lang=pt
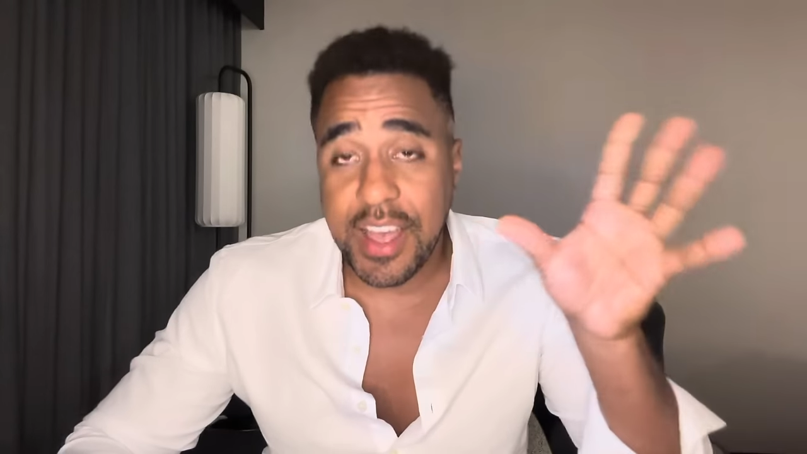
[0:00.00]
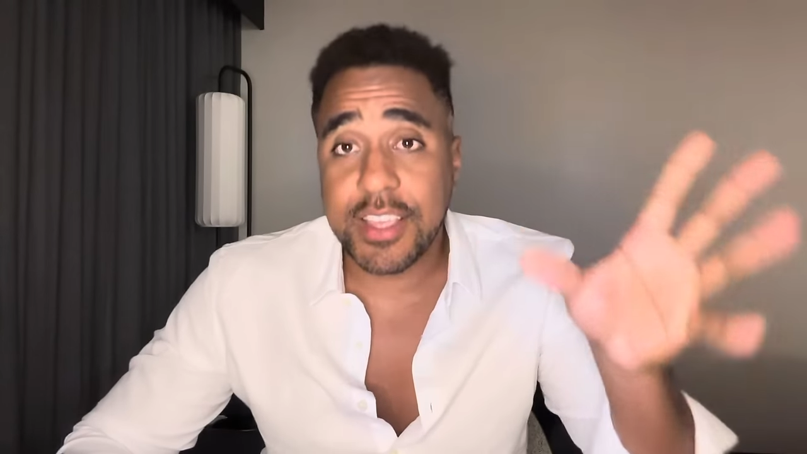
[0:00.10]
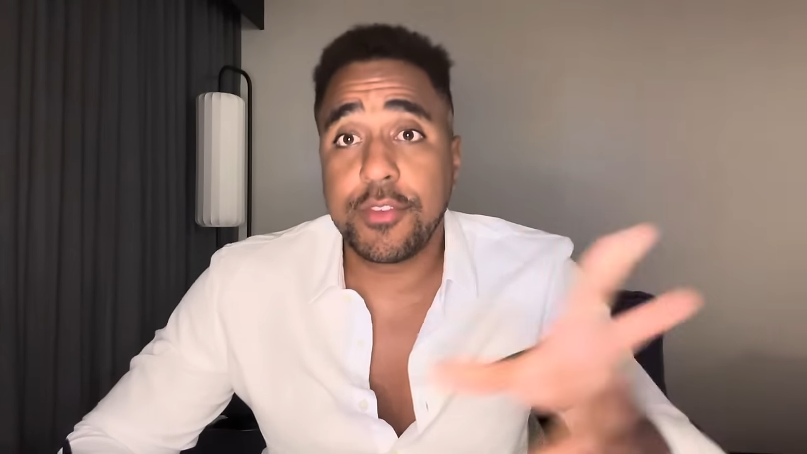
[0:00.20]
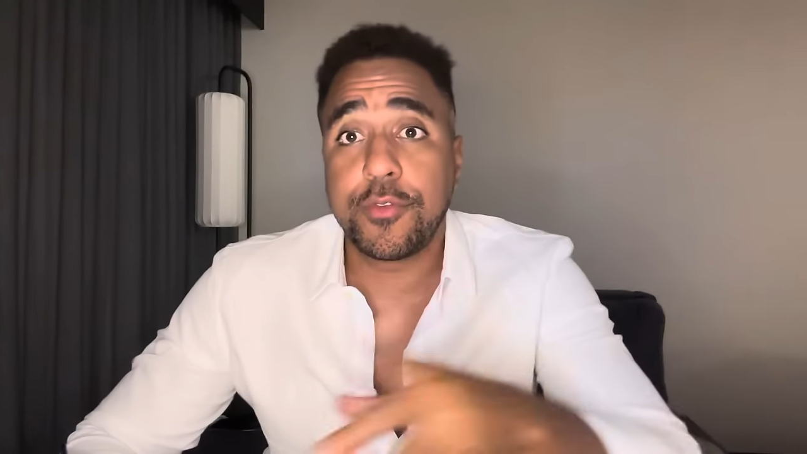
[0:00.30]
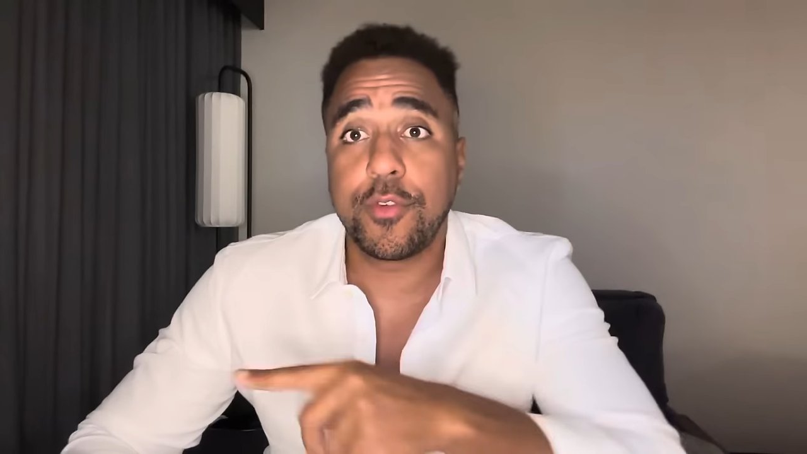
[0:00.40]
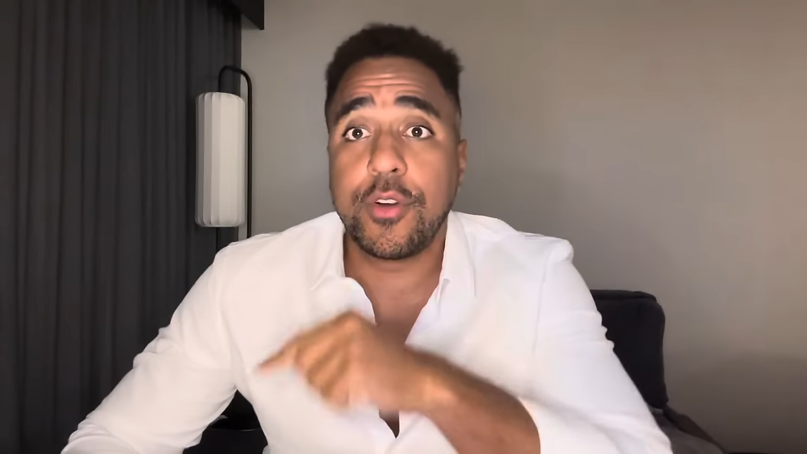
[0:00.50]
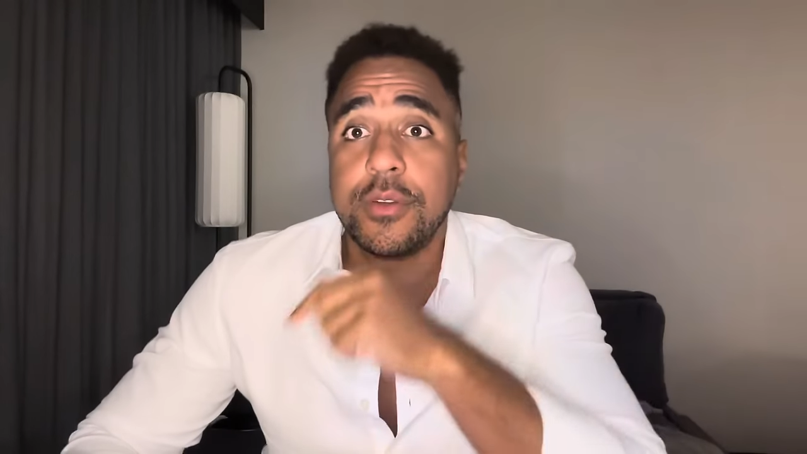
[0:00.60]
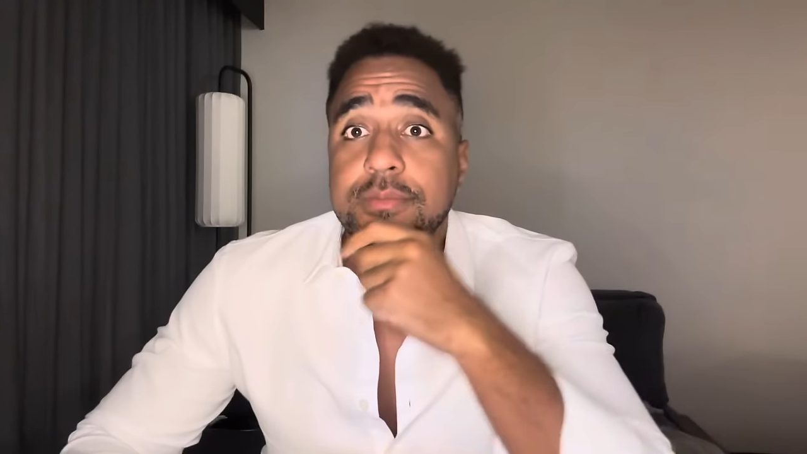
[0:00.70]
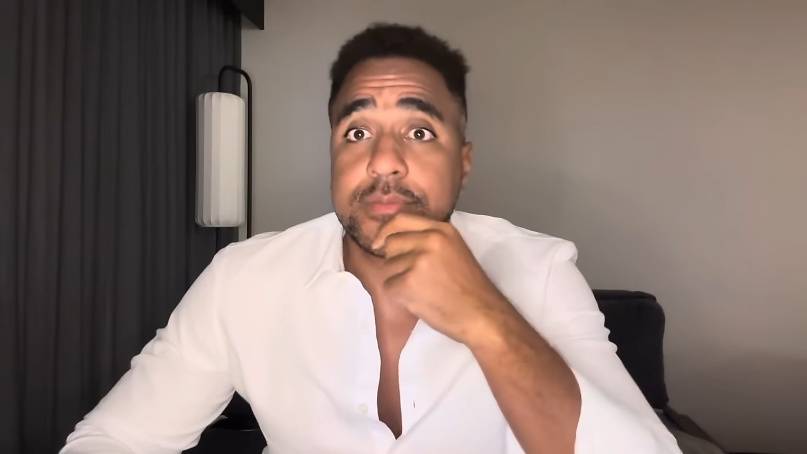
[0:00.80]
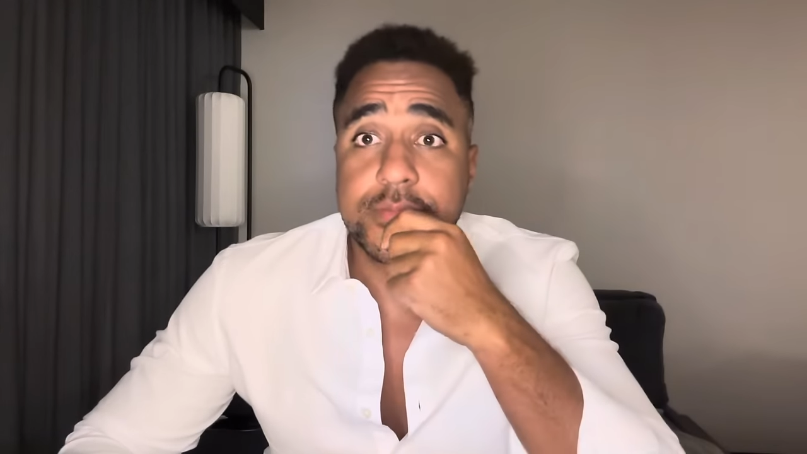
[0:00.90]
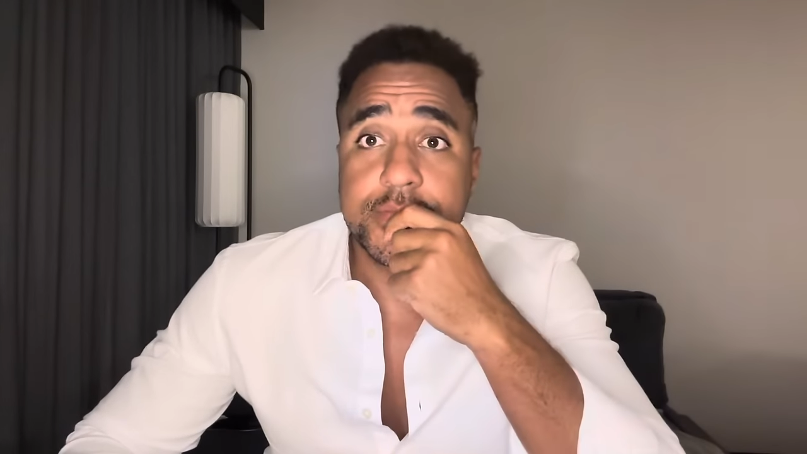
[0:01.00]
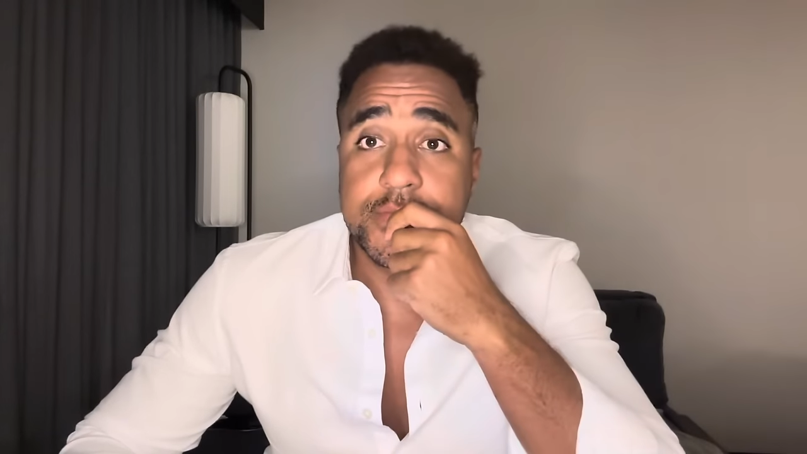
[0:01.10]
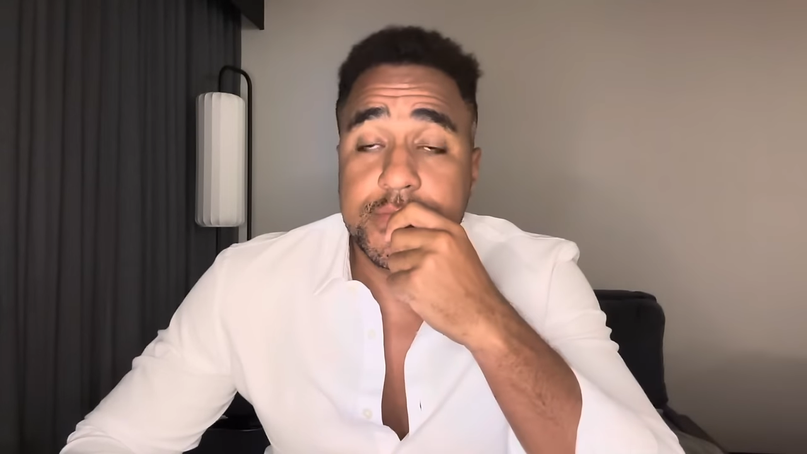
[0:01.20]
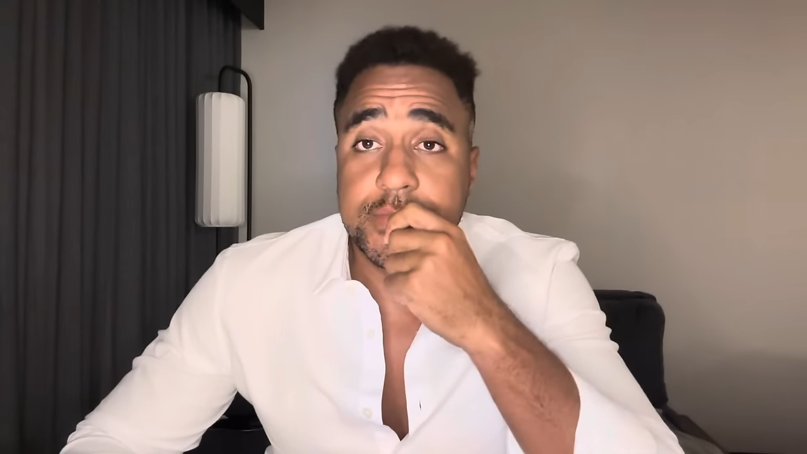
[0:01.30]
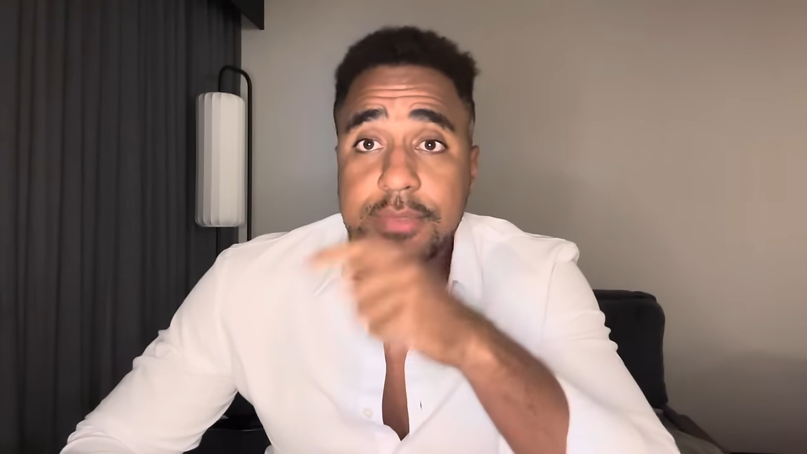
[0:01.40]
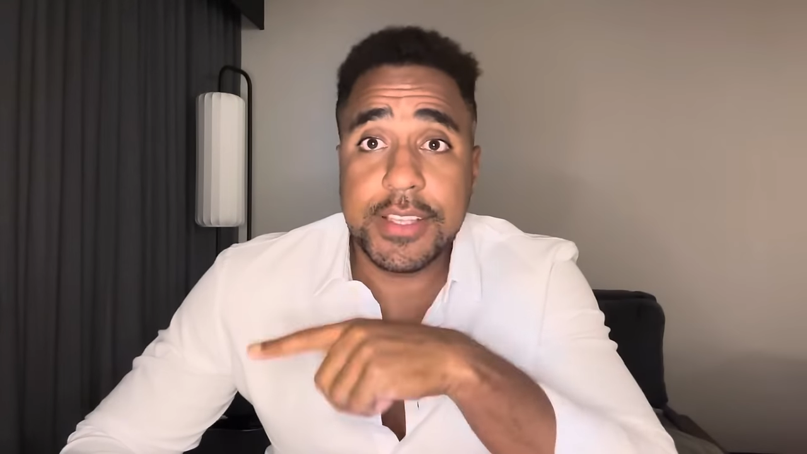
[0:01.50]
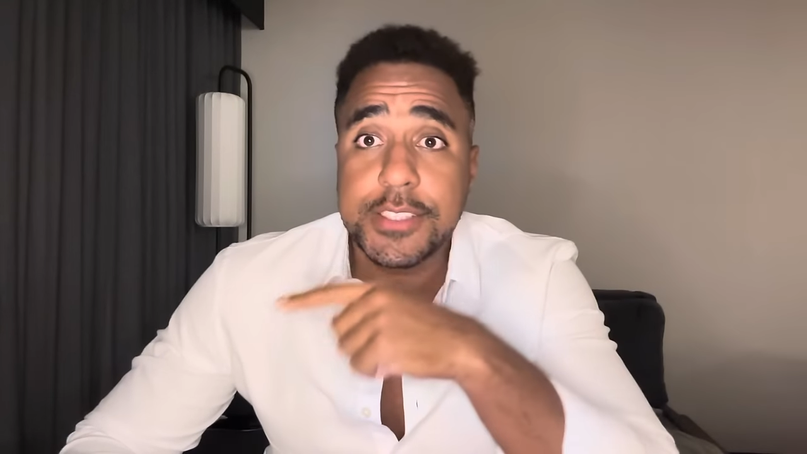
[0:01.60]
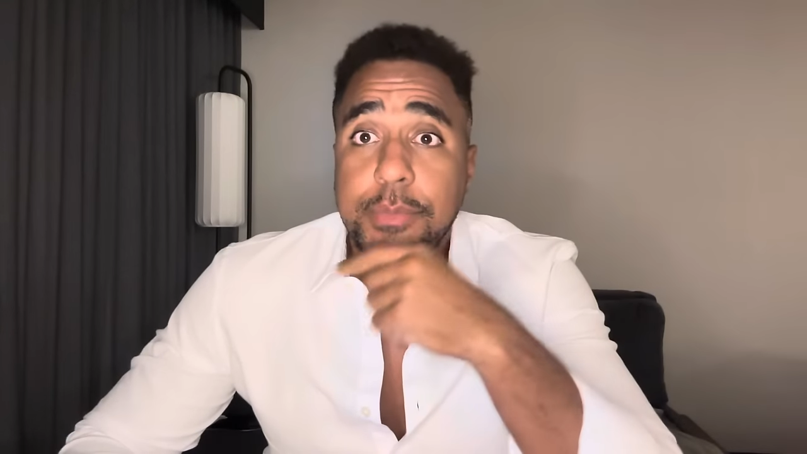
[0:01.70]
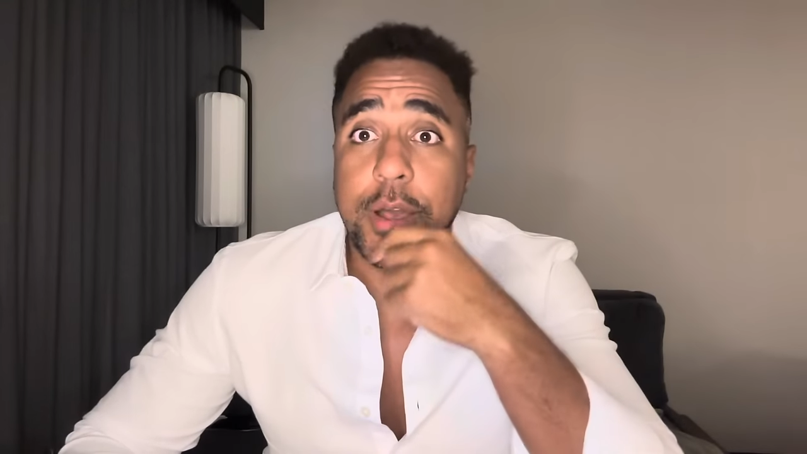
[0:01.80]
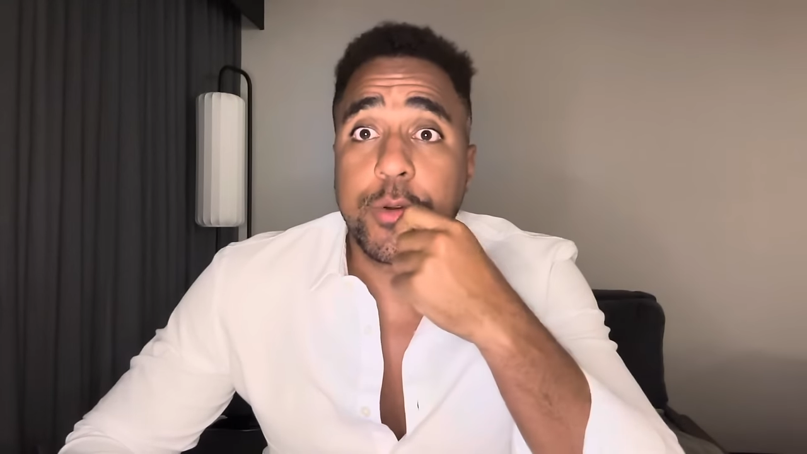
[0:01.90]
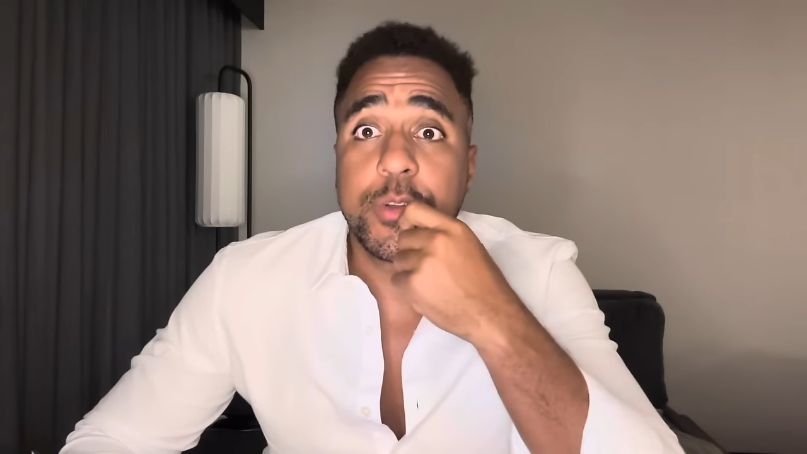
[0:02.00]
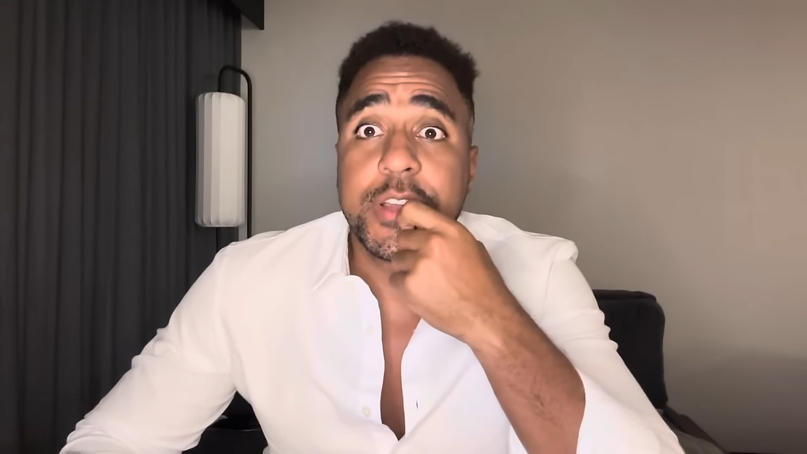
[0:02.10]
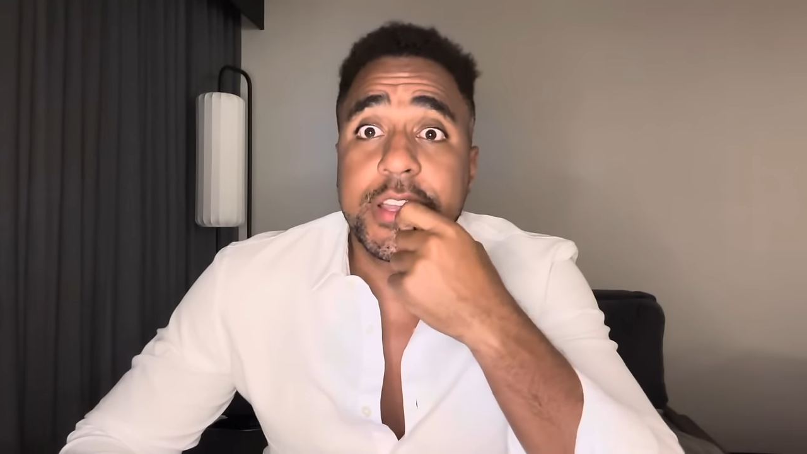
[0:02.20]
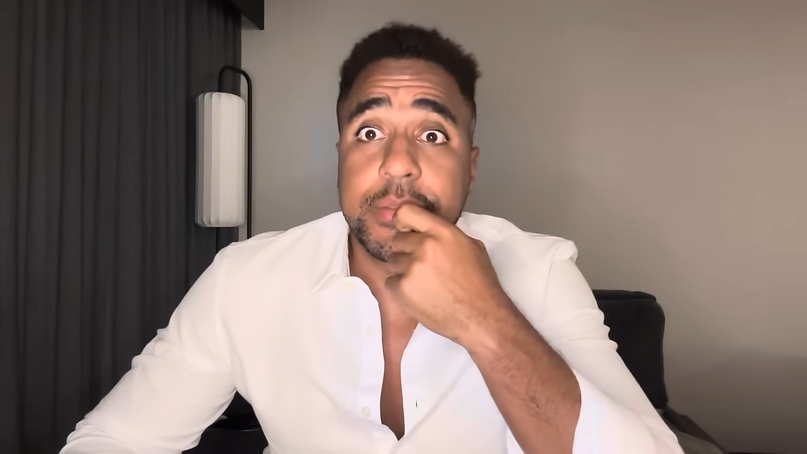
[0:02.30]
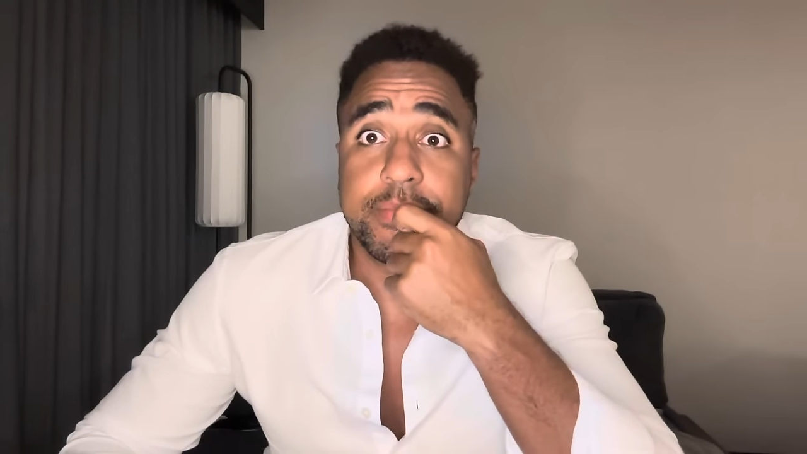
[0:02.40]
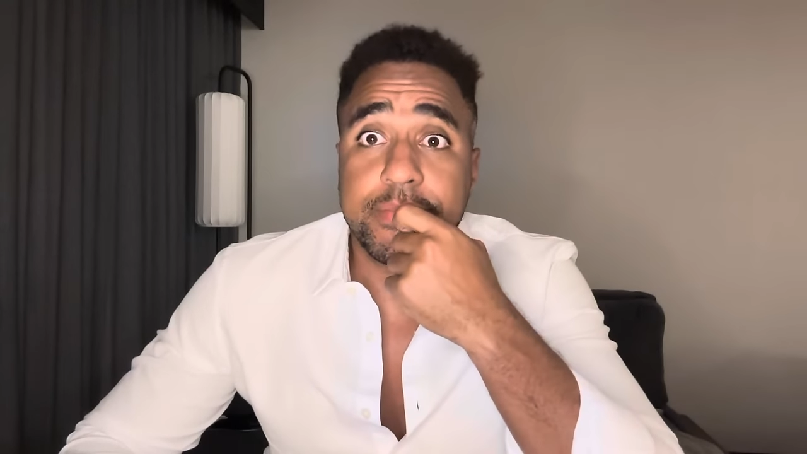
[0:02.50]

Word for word: arquivou esse bagulho aí,